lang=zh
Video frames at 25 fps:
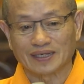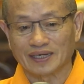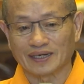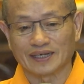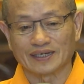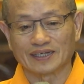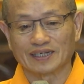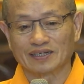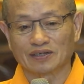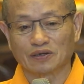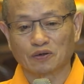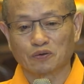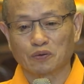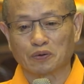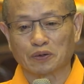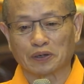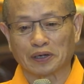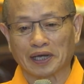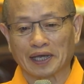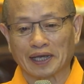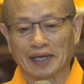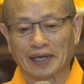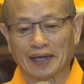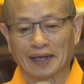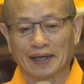那个音过
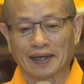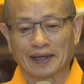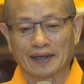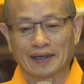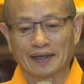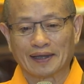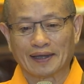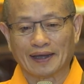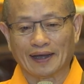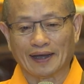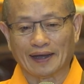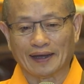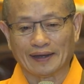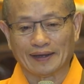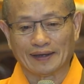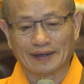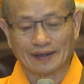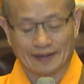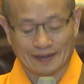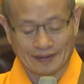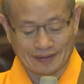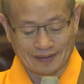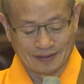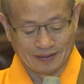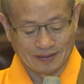来，啊，
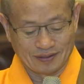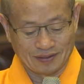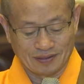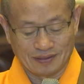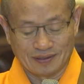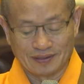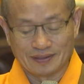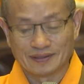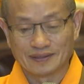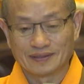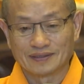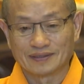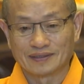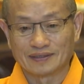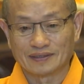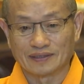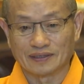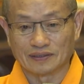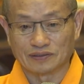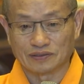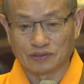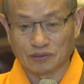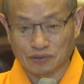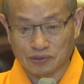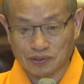
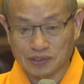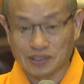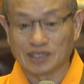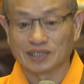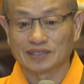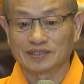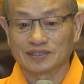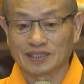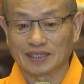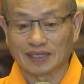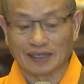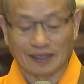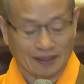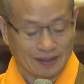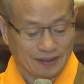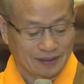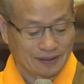也就是清净。